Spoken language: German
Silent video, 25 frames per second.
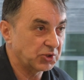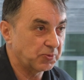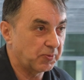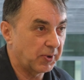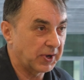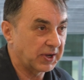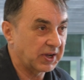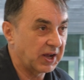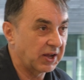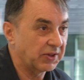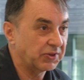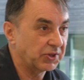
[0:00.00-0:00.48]
Also
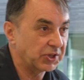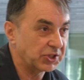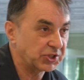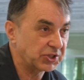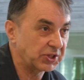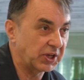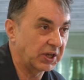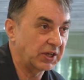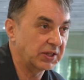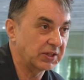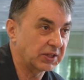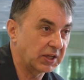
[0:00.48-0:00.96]
man kann
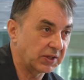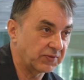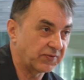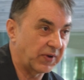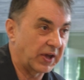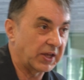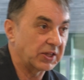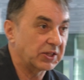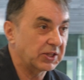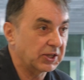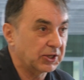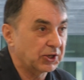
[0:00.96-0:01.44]
das Gen
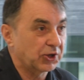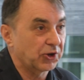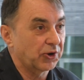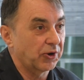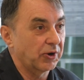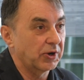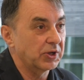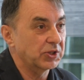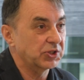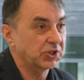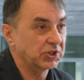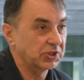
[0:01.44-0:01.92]
dann
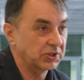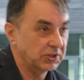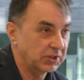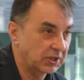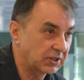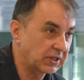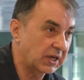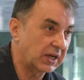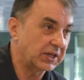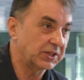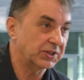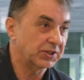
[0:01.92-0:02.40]

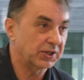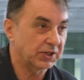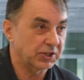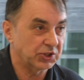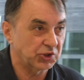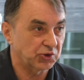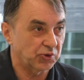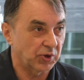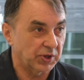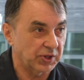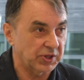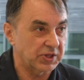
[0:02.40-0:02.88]
weiterkreuzen, in
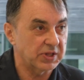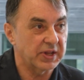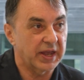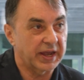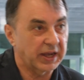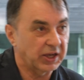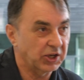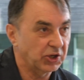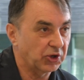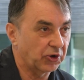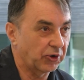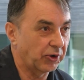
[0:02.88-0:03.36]
andere Sorten
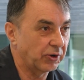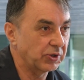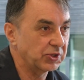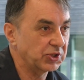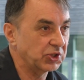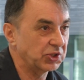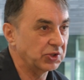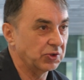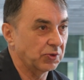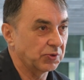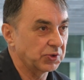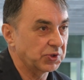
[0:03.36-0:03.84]

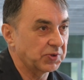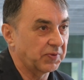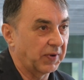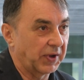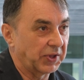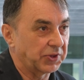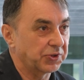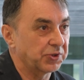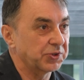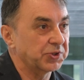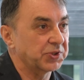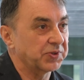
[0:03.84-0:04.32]
einkreuzen und so
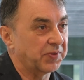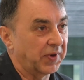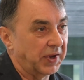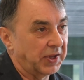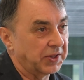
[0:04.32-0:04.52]
weiter und so